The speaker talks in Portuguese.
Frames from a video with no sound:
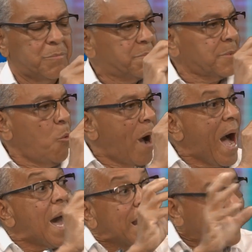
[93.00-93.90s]
tão
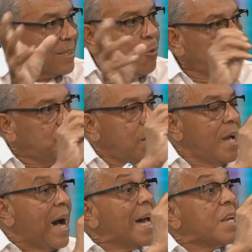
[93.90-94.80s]
rara, tão
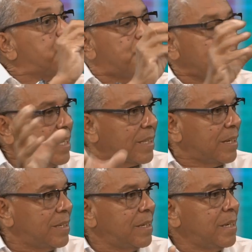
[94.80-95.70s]
rarefeita,
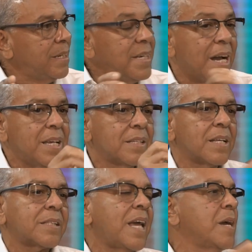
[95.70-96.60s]
e ainda
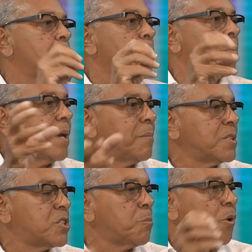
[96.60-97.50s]
tenha
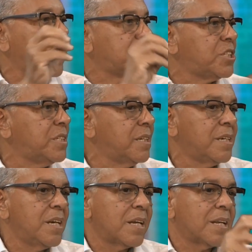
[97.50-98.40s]
problemas de moradia
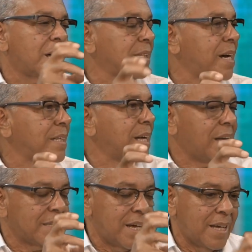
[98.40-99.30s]
na, na, na,
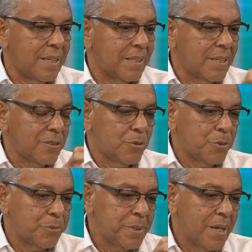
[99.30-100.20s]
na, na
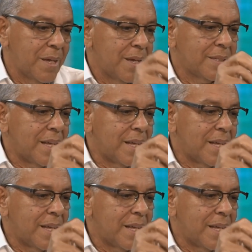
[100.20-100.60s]
no, na,